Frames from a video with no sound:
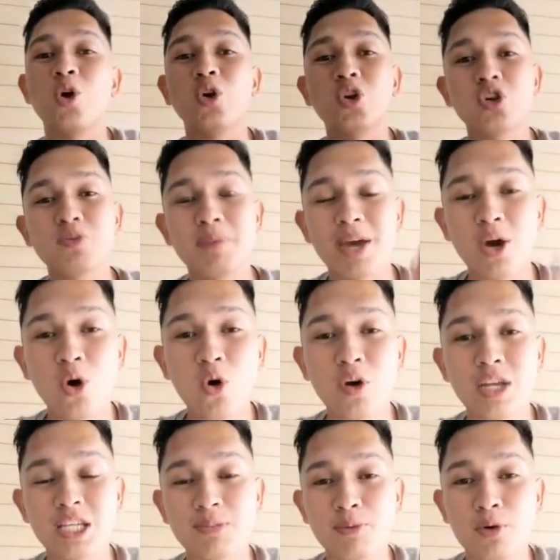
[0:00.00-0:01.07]
con los
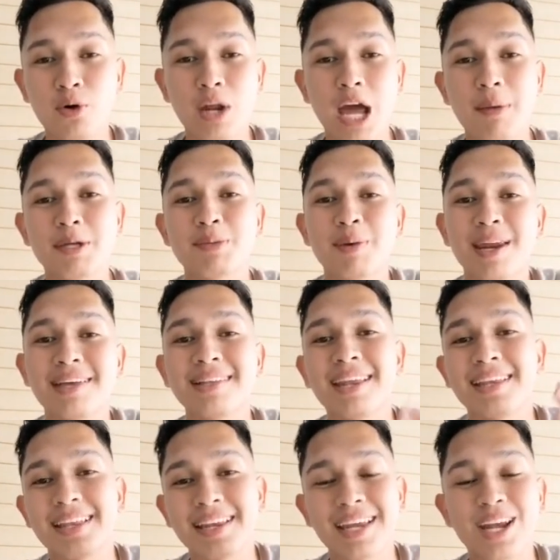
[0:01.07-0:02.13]
mejores programas para
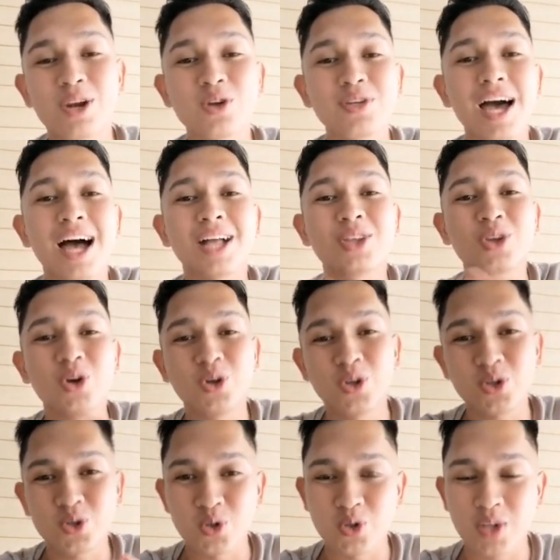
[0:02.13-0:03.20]
entretenerlos a
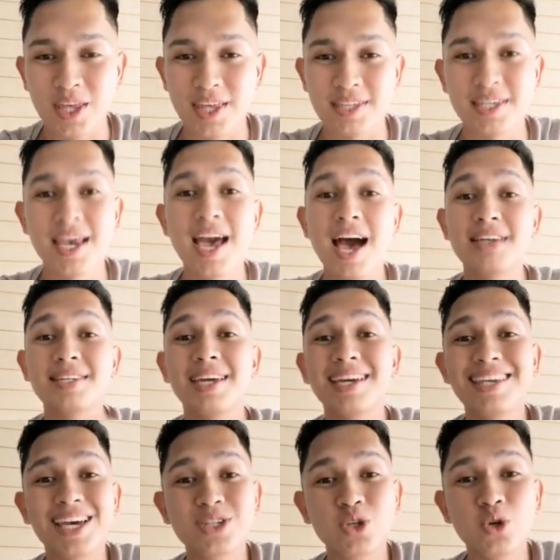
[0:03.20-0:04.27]
todos ustedes ustedes. Así
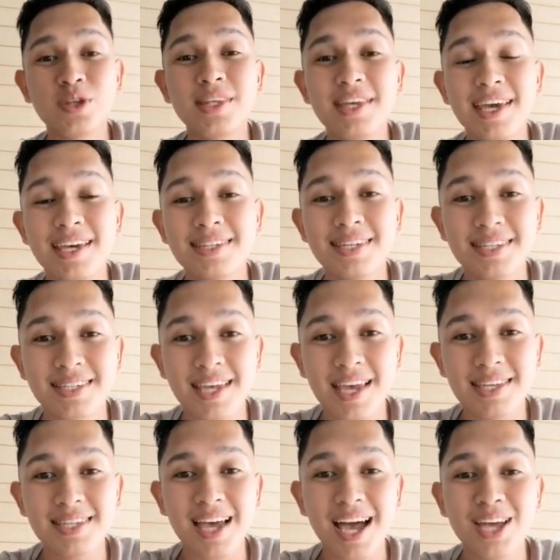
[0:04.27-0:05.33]
que ya son
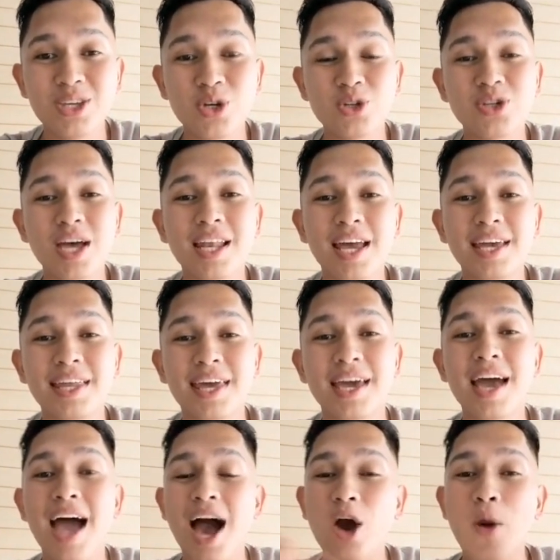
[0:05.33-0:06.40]
16 años al aire,
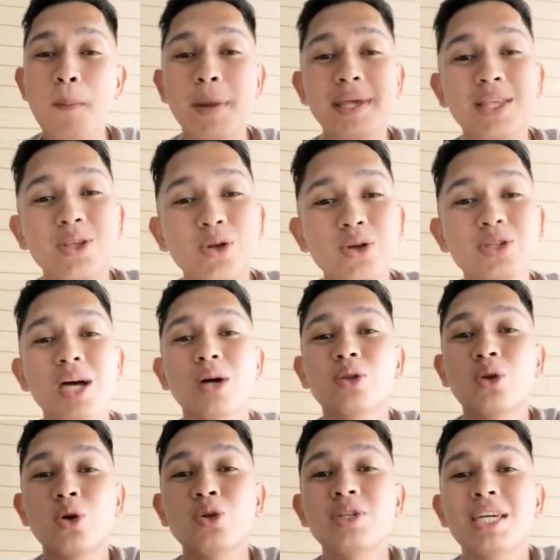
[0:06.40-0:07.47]
acompañándolos
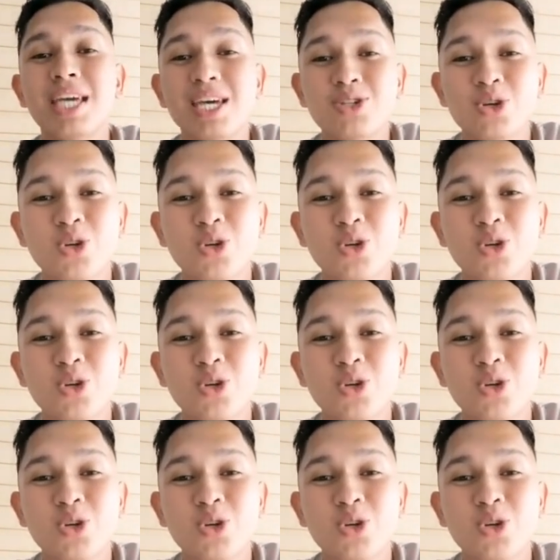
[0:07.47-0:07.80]
a todos y